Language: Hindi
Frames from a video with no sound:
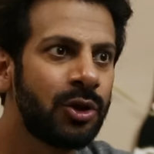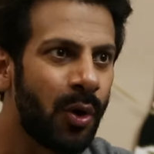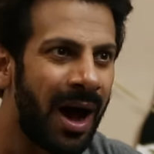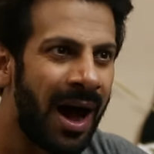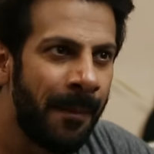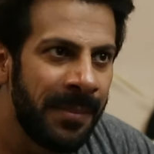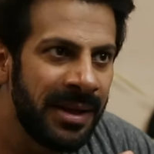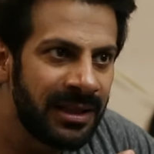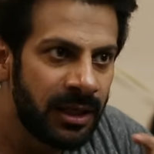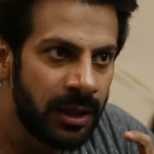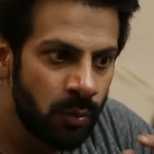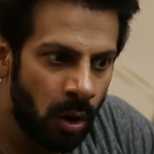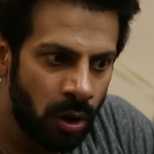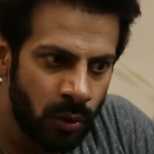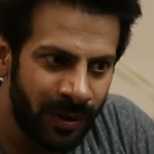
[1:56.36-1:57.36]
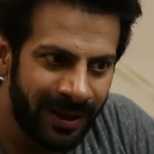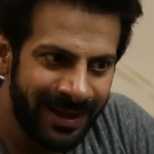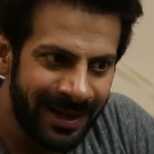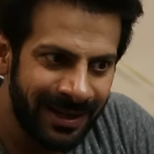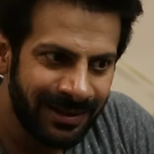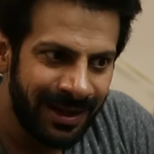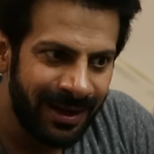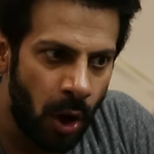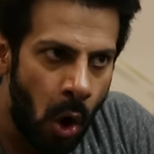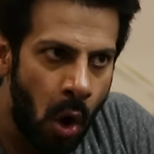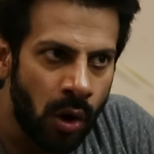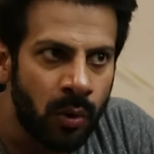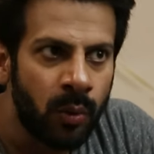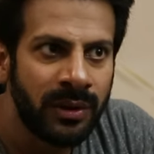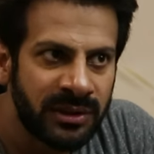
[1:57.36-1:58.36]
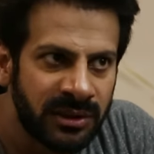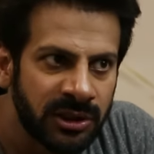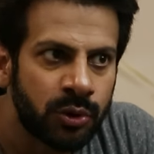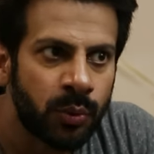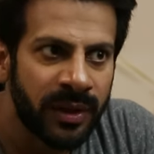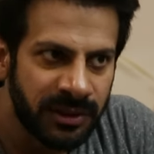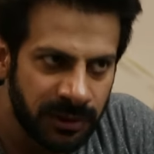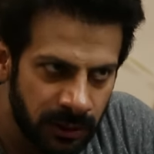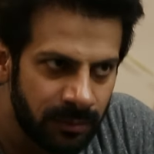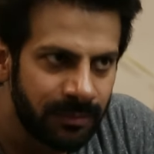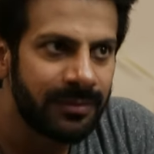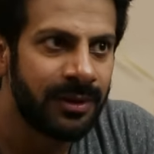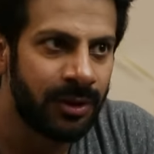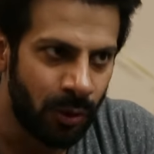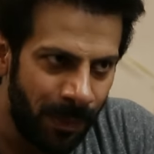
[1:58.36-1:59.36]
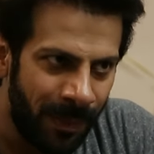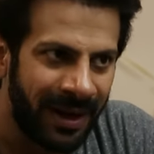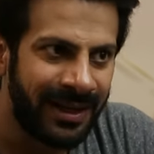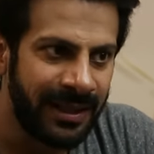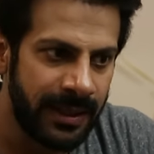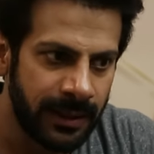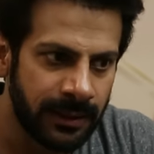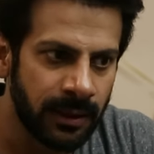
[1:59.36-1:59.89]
तो अमित डेंट वॉन्ट टू क्रिएट दैट ऑकवर्ड सिचुएशन यू नो पार्टी के